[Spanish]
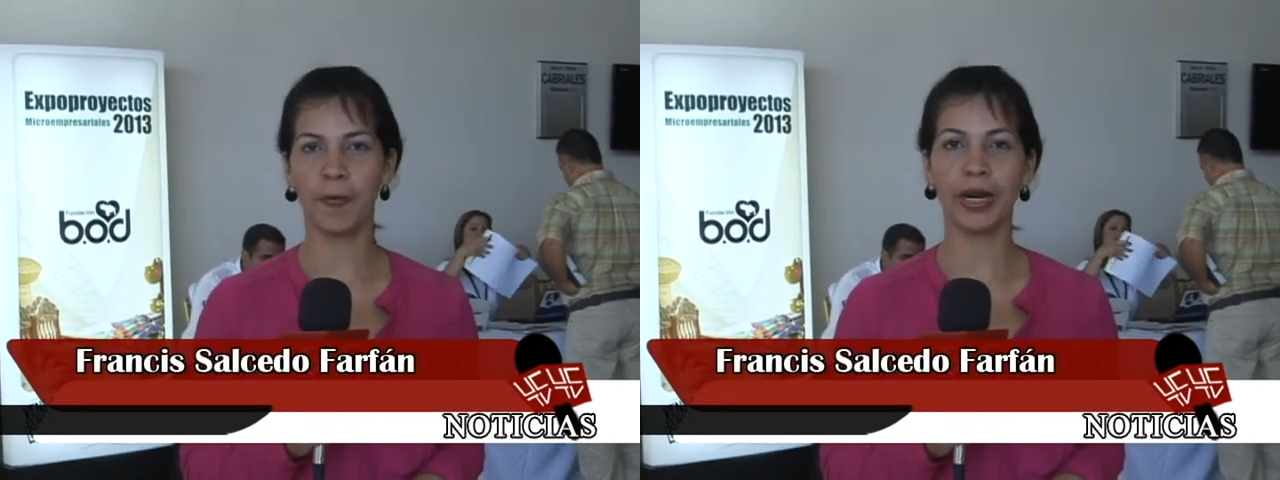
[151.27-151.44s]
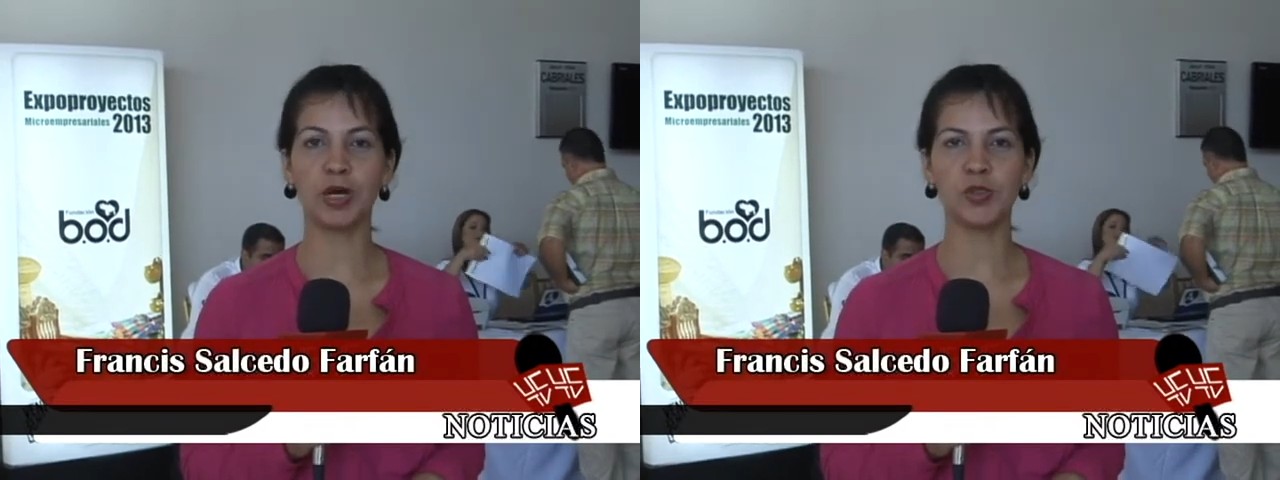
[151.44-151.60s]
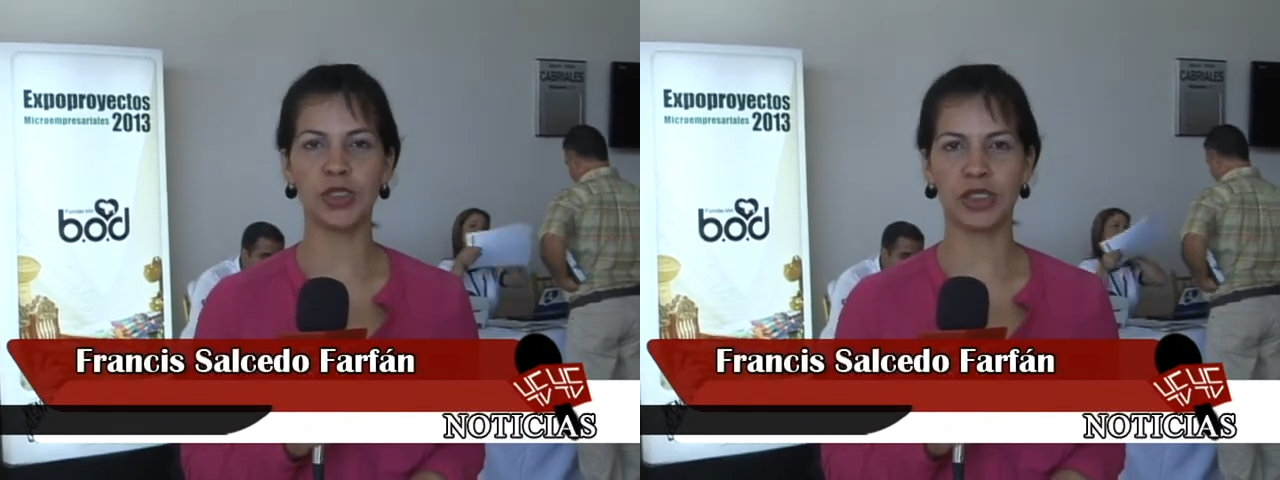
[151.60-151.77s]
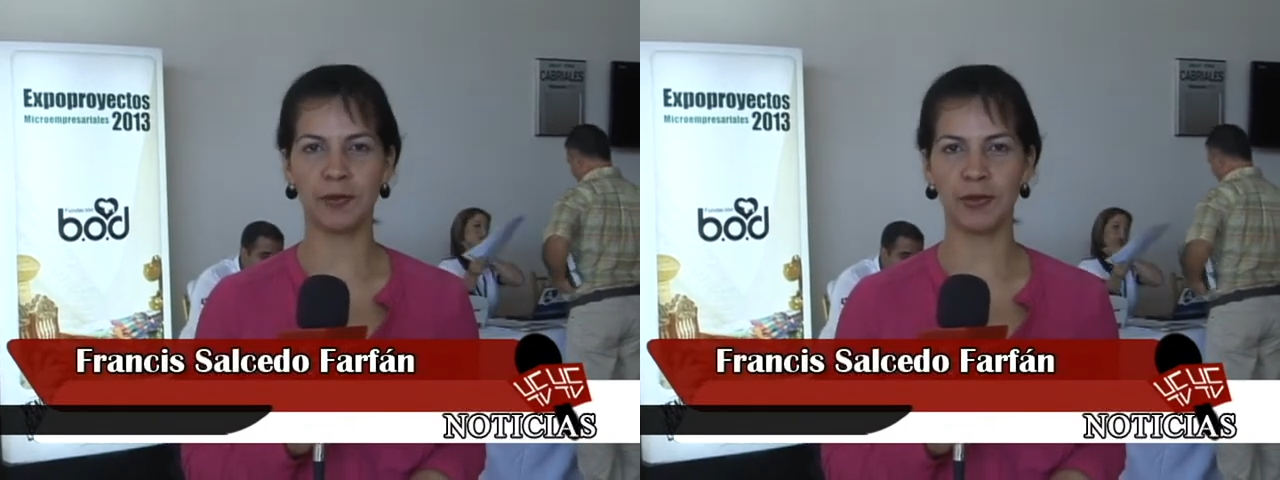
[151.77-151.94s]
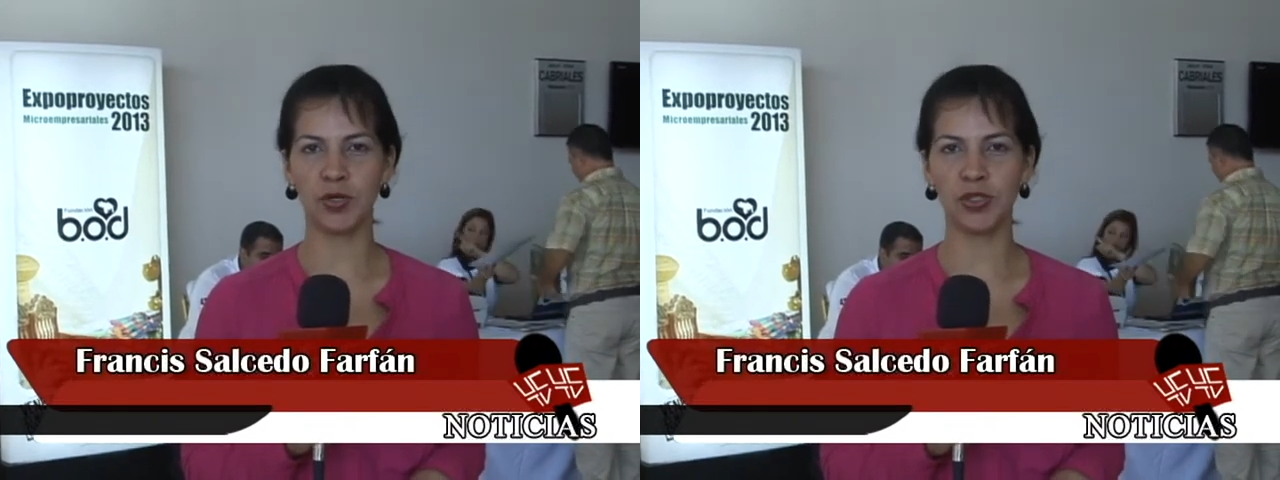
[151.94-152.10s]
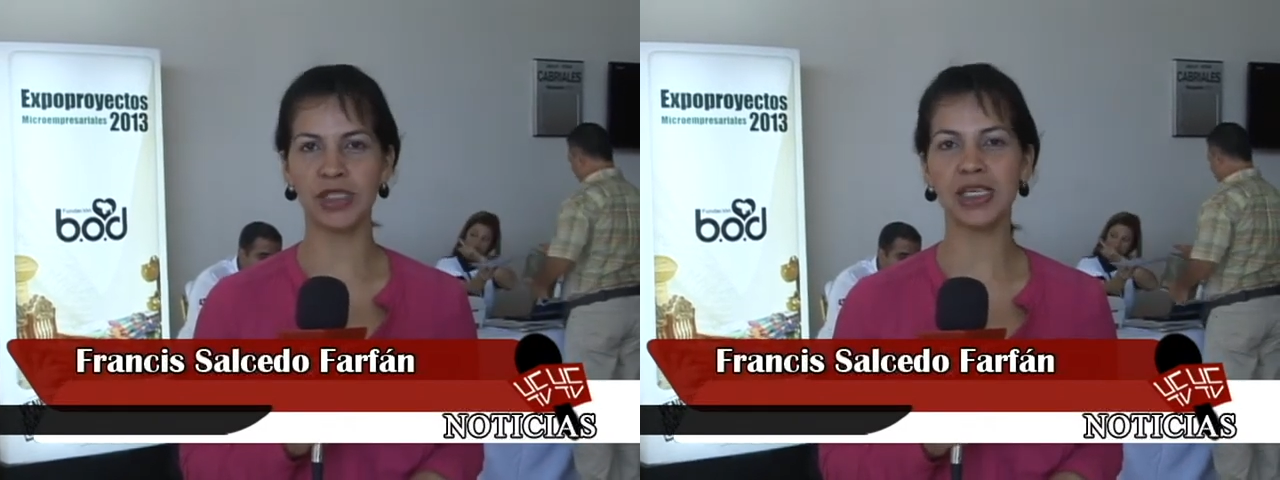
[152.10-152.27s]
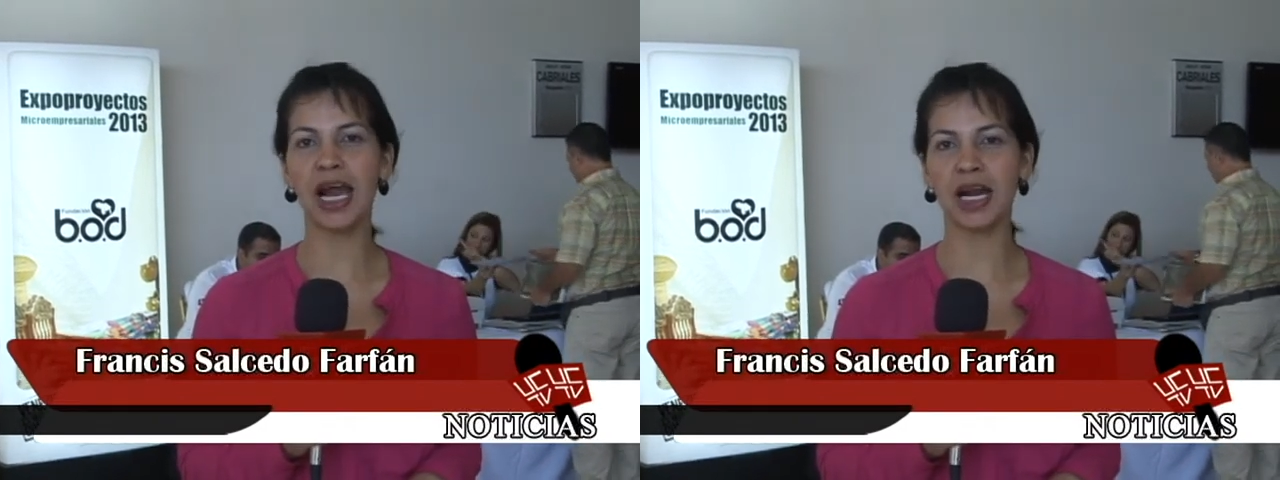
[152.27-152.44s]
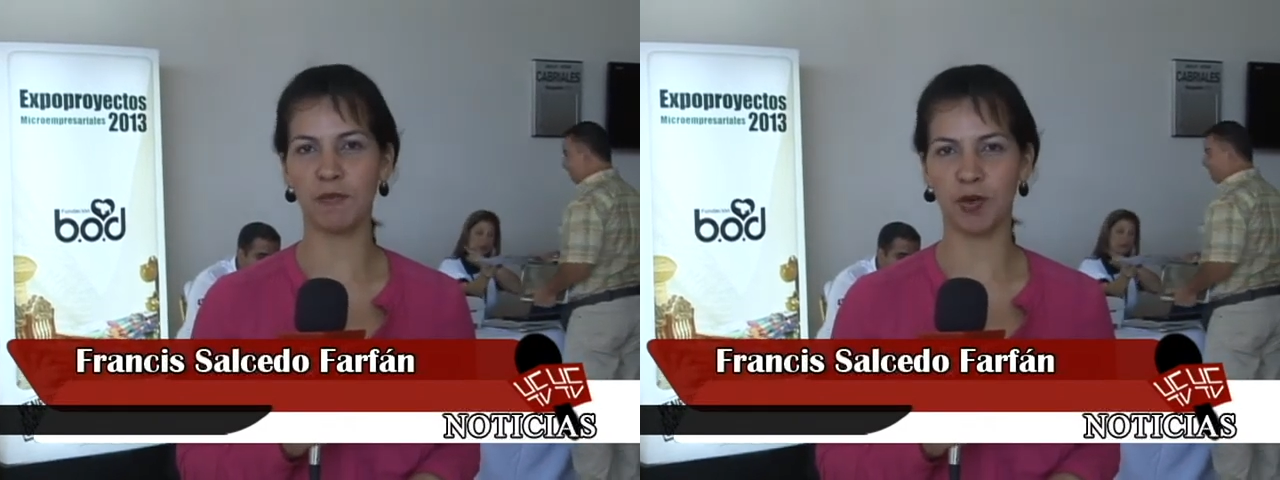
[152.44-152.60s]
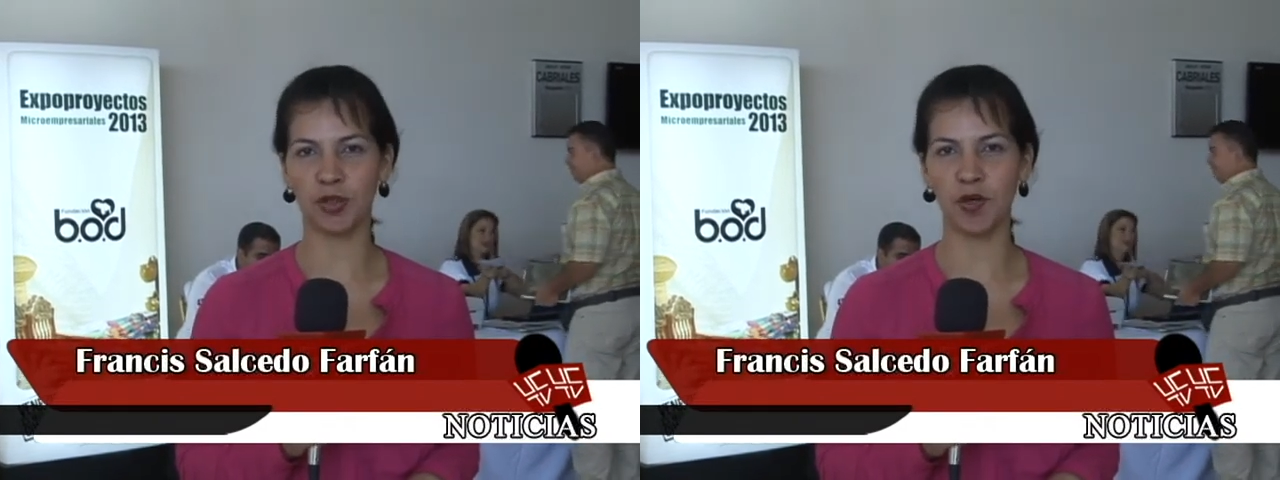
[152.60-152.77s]
Para UCTV Noticias
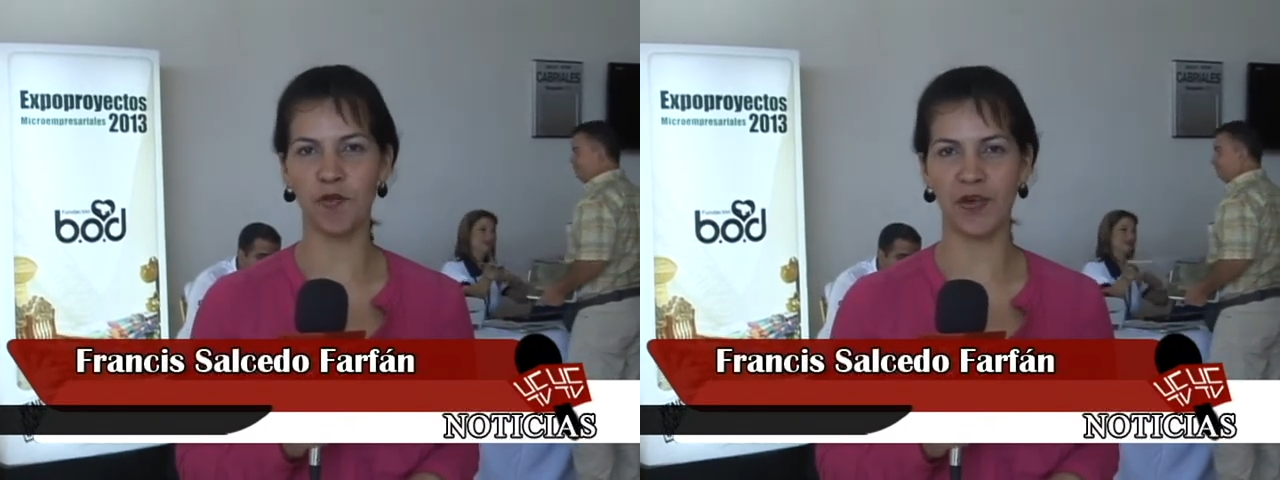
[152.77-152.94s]
reportó